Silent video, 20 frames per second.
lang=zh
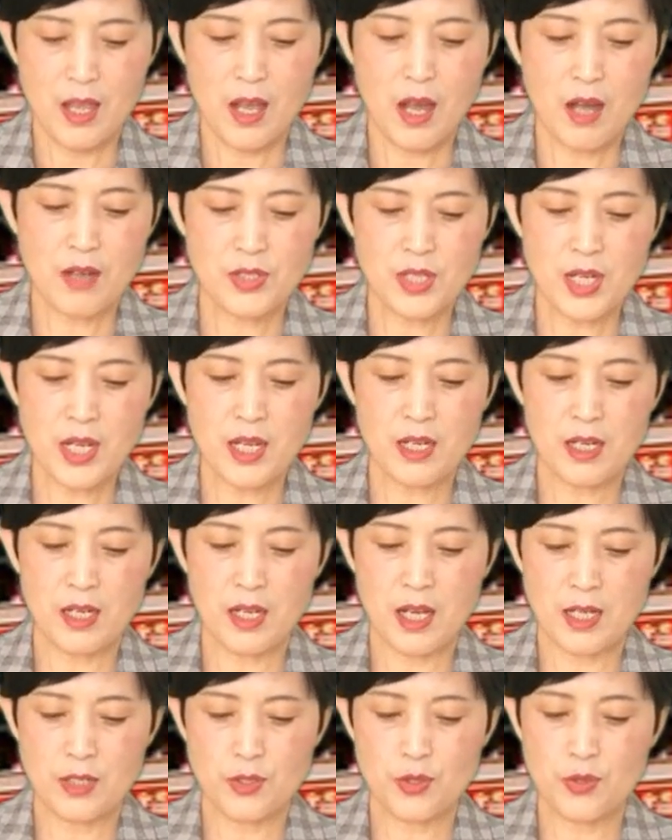好，这个
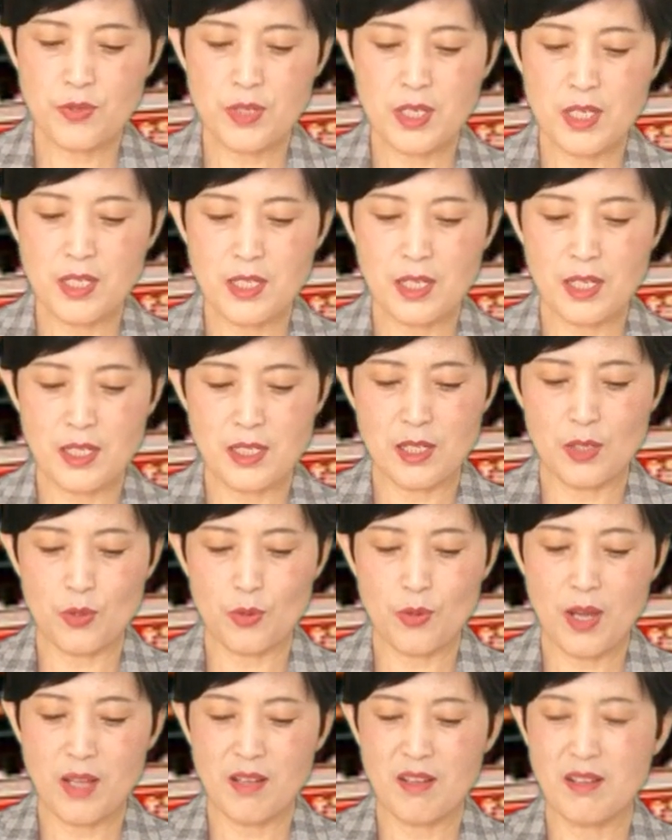呢，中医这个
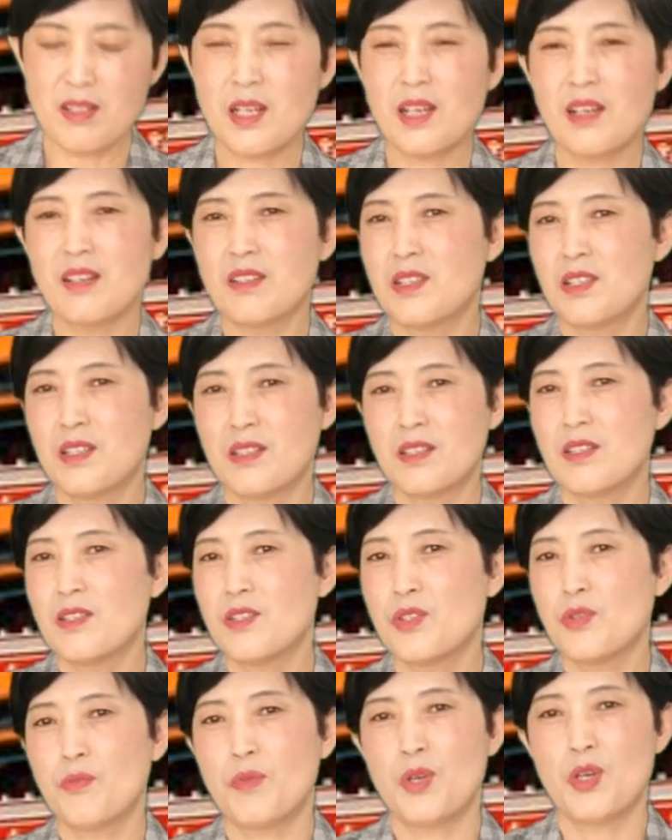诊断呢，这个其实
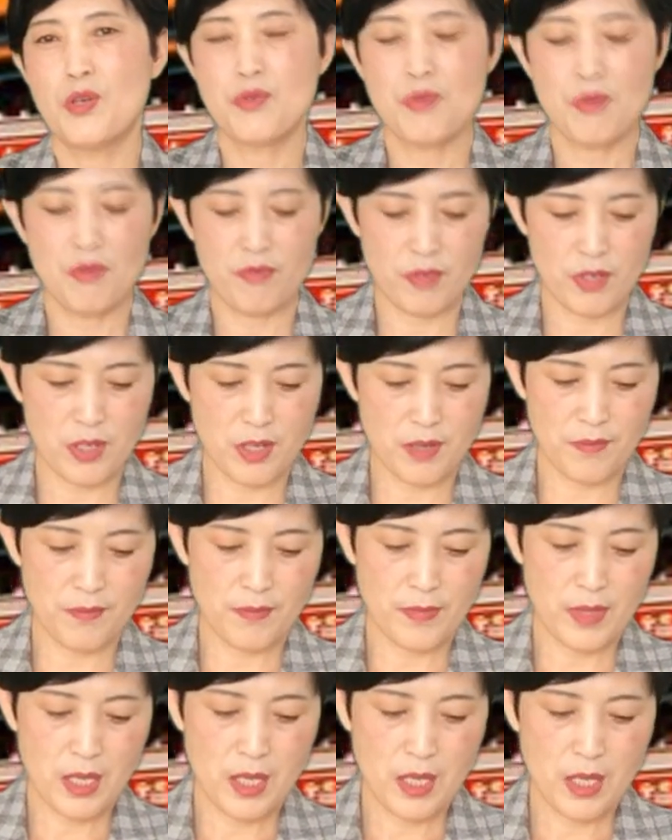就没有说服力。
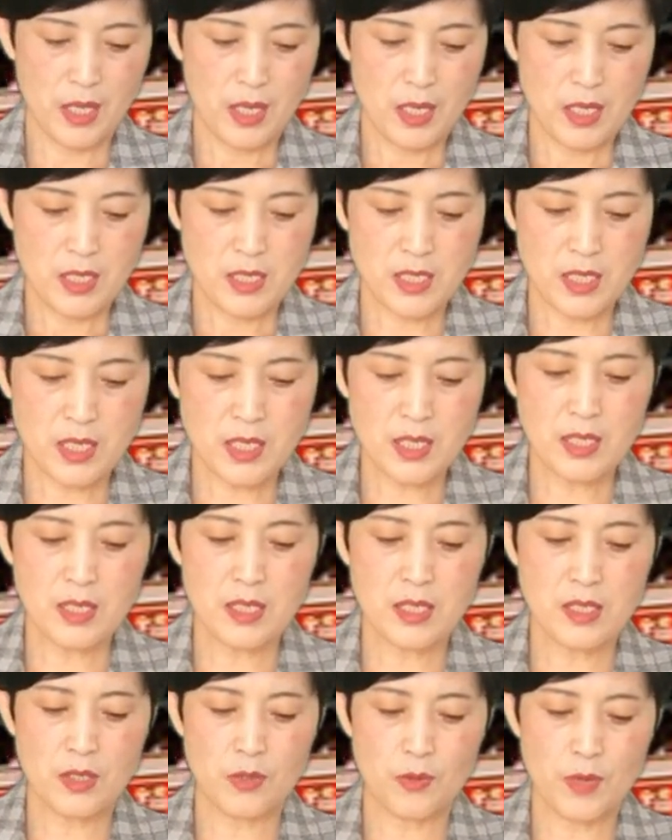西医
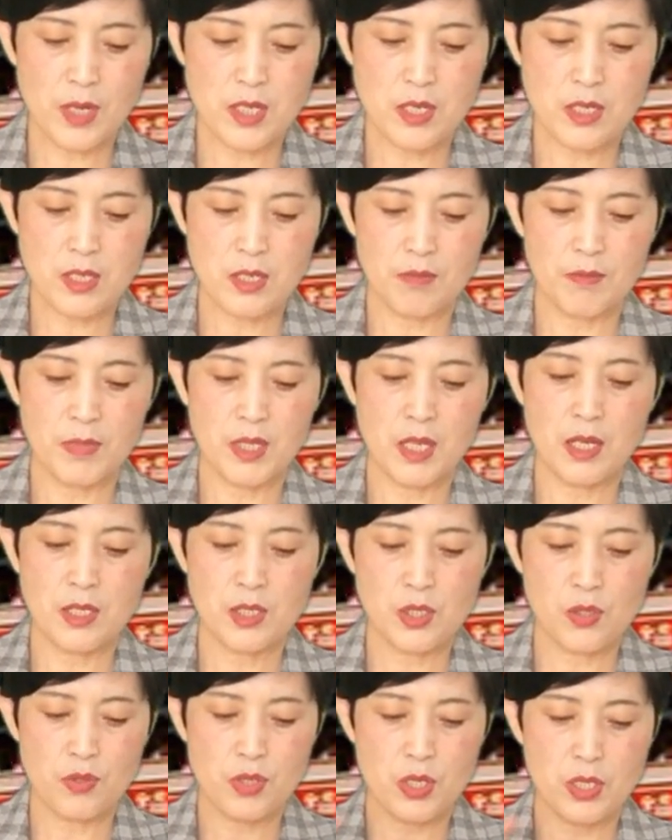的诊断是什么呢？
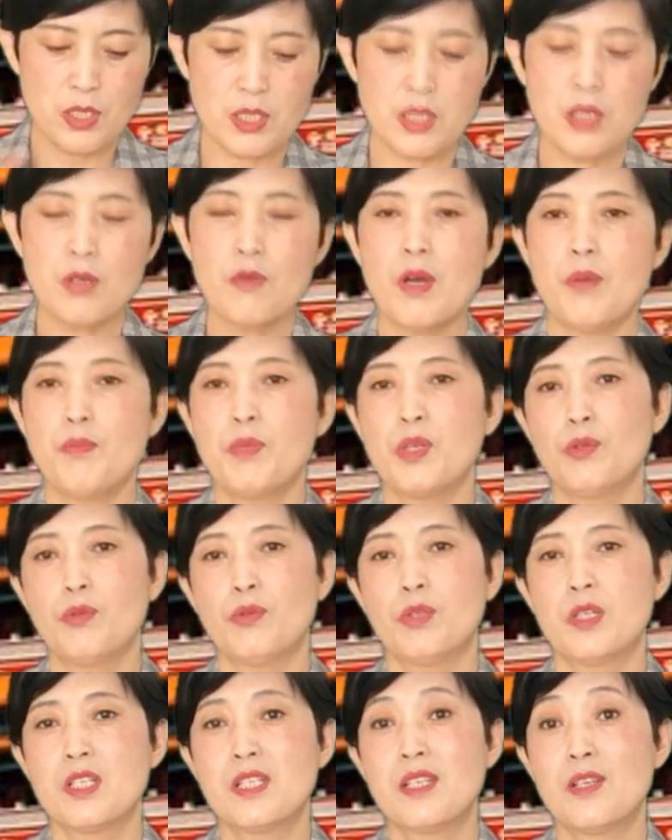就是新冠病
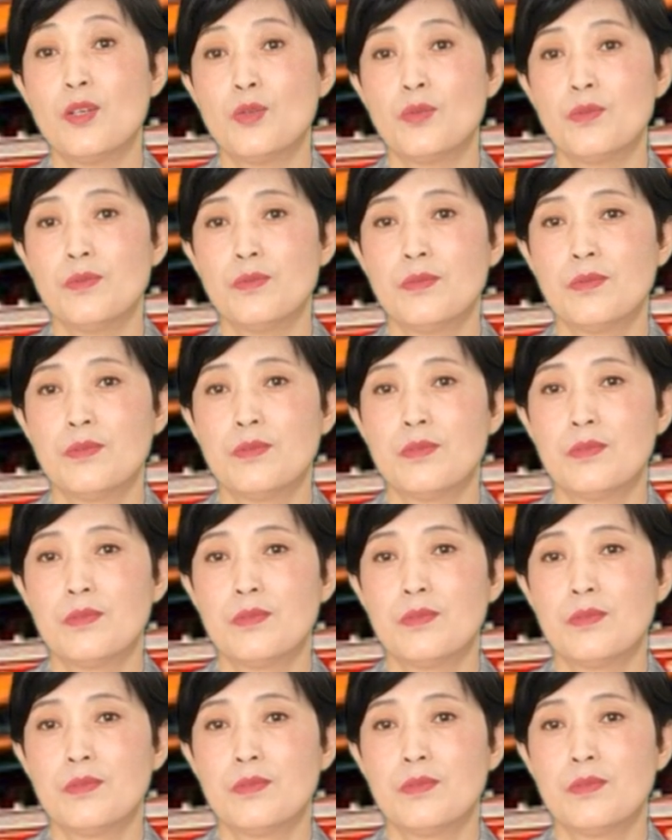毒的侵入，